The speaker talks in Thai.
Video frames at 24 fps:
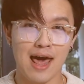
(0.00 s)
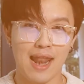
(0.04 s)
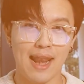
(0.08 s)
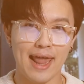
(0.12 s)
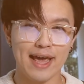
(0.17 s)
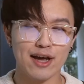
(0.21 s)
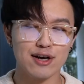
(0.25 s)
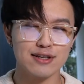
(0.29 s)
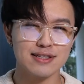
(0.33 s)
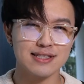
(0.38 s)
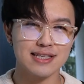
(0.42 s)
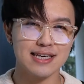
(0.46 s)
และ
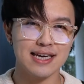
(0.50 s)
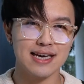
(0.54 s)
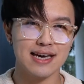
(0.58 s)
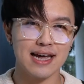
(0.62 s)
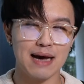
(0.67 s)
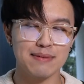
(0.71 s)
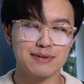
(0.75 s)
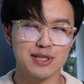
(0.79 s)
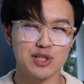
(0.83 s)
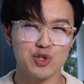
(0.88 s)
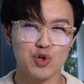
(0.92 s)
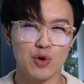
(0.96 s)
ก็4ค
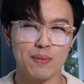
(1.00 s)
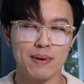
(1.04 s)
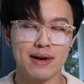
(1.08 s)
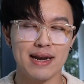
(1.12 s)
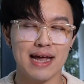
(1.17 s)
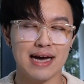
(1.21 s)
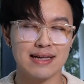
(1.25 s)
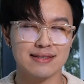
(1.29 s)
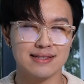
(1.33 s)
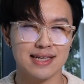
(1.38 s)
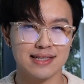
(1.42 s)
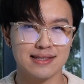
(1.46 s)
รับจะชวนบรร
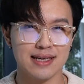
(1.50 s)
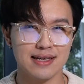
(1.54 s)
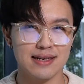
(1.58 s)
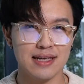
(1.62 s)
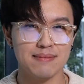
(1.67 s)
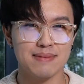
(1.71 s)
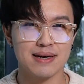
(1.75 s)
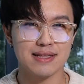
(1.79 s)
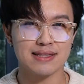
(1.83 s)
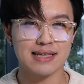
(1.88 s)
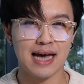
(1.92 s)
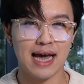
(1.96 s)
ดาเศรษฐีดี
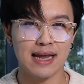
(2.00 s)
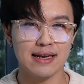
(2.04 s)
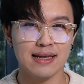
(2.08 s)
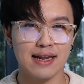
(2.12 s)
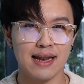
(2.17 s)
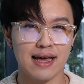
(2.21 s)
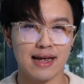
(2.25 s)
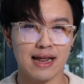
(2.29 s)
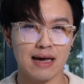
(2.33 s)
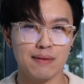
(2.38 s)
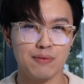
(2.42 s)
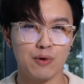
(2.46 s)
เมืองไทยนี่
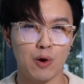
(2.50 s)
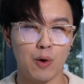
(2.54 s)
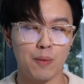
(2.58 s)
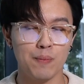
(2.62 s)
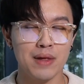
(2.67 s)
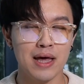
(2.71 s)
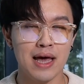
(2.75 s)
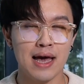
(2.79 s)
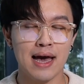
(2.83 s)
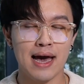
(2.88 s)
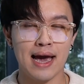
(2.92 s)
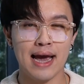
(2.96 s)
แหละครับผม
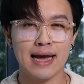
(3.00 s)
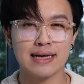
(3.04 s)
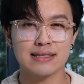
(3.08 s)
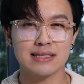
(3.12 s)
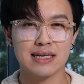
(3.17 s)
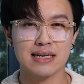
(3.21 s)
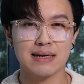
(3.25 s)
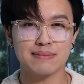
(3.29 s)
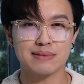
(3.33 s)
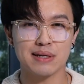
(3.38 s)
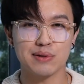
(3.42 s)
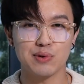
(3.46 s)
ให้ส
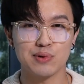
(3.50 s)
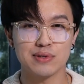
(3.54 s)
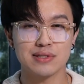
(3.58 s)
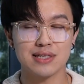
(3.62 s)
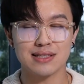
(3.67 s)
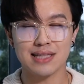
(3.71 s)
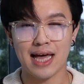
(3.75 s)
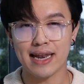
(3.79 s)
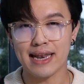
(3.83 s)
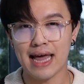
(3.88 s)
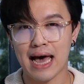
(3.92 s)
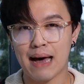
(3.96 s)
นับสนุนส
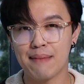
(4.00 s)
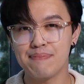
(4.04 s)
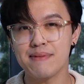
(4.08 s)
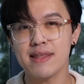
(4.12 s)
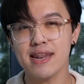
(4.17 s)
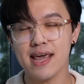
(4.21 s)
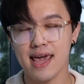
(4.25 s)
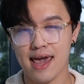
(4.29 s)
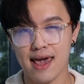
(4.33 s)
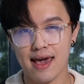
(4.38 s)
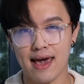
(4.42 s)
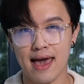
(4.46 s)
ตาร์ทอัพนั่
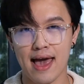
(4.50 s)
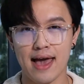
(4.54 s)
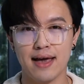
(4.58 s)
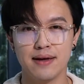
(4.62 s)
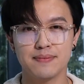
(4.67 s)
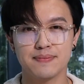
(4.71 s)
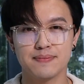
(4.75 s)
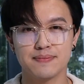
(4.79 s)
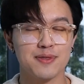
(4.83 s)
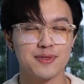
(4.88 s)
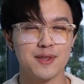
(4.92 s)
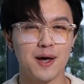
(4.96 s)
นเองฮะ
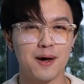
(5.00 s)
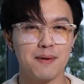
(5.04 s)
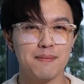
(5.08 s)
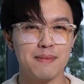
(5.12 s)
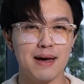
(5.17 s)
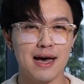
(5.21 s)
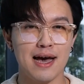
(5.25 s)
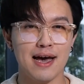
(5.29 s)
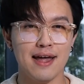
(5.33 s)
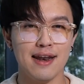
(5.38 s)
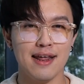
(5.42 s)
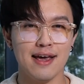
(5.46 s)
ต่อ
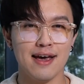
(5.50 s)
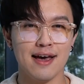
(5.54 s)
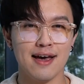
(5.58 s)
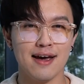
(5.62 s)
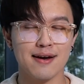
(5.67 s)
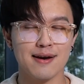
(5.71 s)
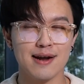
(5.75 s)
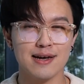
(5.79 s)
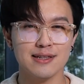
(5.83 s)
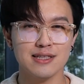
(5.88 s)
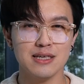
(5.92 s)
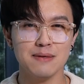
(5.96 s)
มานะฮะ
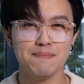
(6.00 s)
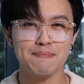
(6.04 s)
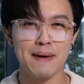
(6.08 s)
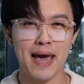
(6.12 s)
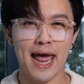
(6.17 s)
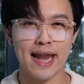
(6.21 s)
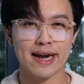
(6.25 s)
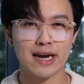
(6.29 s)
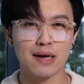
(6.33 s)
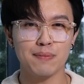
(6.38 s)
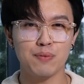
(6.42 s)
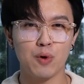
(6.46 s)
ครั้งที่
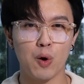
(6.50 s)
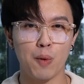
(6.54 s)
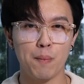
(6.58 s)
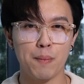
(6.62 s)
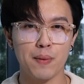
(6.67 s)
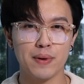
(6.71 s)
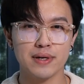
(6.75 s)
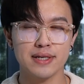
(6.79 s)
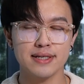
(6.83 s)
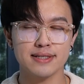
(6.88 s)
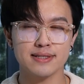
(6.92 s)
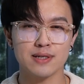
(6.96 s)
8ครับผมเป็
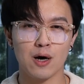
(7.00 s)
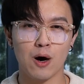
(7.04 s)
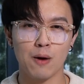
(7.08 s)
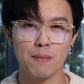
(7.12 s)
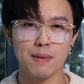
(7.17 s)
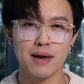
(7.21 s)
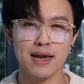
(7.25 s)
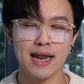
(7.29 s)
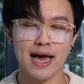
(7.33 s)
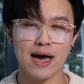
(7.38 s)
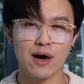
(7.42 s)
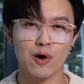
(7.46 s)
นวันที่ 2
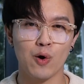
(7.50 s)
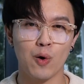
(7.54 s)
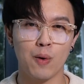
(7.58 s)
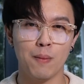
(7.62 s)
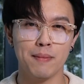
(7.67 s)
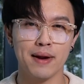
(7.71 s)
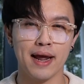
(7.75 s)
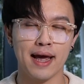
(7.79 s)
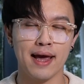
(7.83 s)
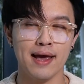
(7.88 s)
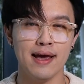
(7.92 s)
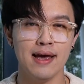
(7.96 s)
มีนาคม
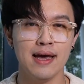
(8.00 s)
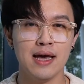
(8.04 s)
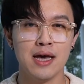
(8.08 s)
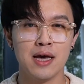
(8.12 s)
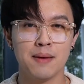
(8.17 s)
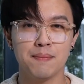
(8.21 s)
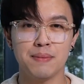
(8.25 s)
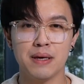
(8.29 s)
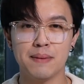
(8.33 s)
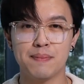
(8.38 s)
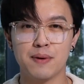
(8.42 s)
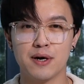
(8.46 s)
นะฮะ
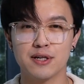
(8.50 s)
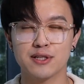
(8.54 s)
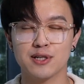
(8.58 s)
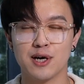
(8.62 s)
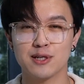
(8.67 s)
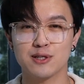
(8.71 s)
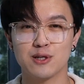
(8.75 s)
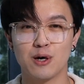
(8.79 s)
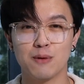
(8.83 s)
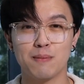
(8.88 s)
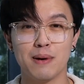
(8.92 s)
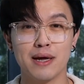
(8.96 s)
ปีพศ
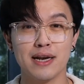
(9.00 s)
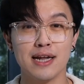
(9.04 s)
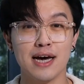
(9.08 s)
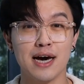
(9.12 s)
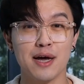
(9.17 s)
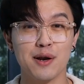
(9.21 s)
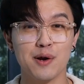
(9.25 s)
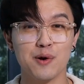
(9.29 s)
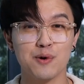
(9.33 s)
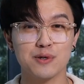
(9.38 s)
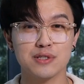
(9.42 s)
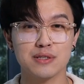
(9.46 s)

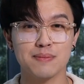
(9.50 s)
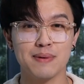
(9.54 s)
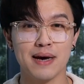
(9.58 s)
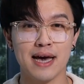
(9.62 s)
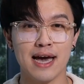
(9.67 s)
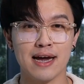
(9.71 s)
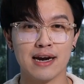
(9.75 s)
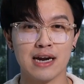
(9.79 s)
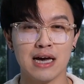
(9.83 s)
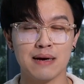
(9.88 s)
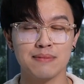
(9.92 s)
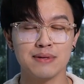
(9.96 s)

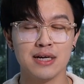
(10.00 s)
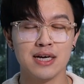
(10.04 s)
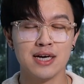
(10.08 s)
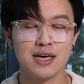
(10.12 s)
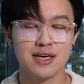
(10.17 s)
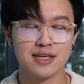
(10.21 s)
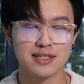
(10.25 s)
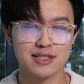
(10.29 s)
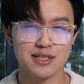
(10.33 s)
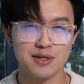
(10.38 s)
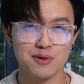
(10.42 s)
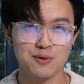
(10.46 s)
2565ครับ
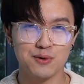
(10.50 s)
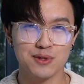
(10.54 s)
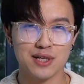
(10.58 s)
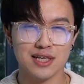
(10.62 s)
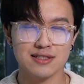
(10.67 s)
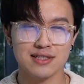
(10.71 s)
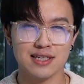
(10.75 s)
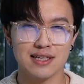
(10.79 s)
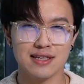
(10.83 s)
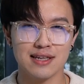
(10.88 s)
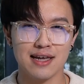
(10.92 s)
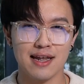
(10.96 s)
ซึ่งคุณทั
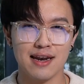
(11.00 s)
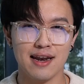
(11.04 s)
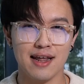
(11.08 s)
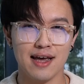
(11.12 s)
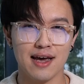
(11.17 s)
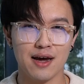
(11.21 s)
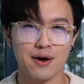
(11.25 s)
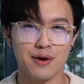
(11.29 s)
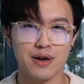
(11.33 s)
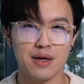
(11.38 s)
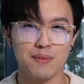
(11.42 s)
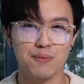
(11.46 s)
กษิณนนั้น
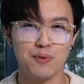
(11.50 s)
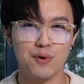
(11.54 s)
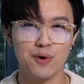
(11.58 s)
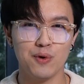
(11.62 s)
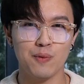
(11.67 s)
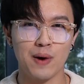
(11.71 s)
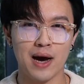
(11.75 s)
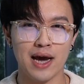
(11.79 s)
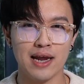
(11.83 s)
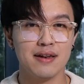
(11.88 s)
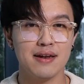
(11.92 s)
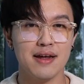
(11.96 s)
นะก็ได้พูด
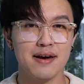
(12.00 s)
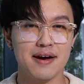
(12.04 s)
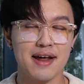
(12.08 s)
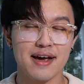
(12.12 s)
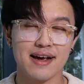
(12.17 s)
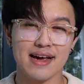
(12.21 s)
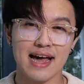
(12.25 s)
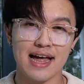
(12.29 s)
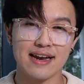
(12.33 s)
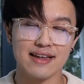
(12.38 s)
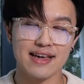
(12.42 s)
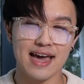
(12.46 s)
ไว้ในราย
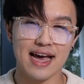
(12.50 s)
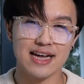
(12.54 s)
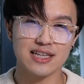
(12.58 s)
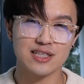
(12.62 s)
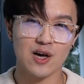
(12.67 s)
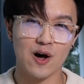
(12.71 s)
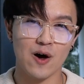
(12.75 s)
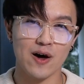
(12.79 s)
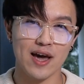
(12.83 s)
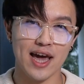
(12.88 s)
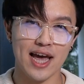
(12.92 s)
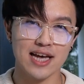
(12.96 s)
การ Care
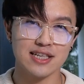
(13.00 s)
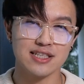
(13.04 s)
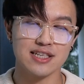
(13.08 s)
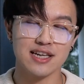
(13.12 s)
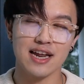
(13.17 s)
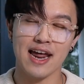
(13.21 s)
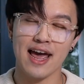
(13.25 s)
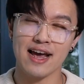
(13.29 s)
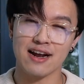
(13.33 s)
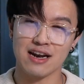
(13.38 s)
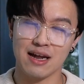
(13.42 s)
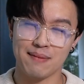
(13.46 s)
Talk X
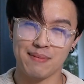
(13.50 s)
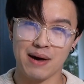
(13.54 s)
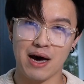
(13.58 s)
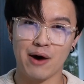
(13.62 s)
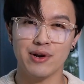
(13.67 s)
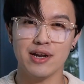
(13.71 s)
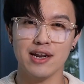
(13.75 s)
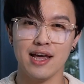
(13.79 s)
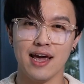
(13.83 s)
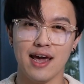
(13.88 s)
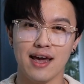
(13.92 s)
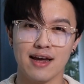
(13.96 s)
Care Club House
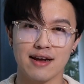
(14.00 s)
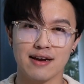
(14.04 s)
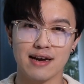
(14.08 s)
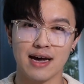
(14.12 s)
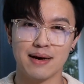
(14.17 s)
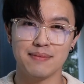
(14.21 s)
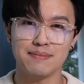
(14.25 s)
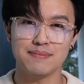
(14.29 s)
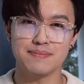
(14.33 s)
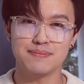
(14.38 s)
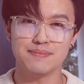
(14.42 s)
นั่นเองครับ